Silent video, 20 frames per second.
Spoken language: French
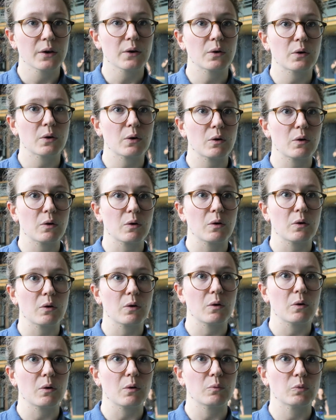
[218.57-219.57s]

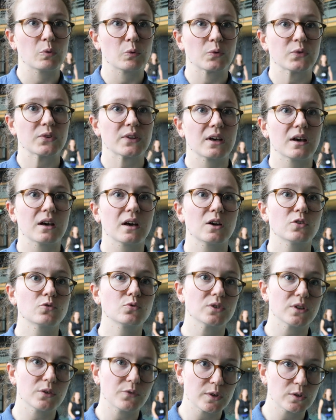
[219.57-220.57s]
bon, ça
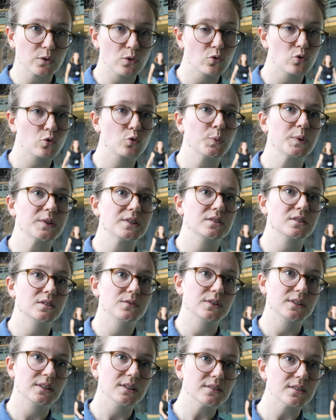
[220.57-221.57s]
rajoute un facteur de
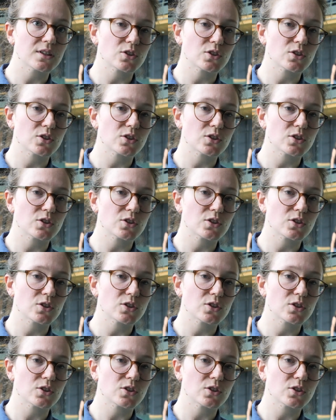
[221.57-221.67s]
compétitivité,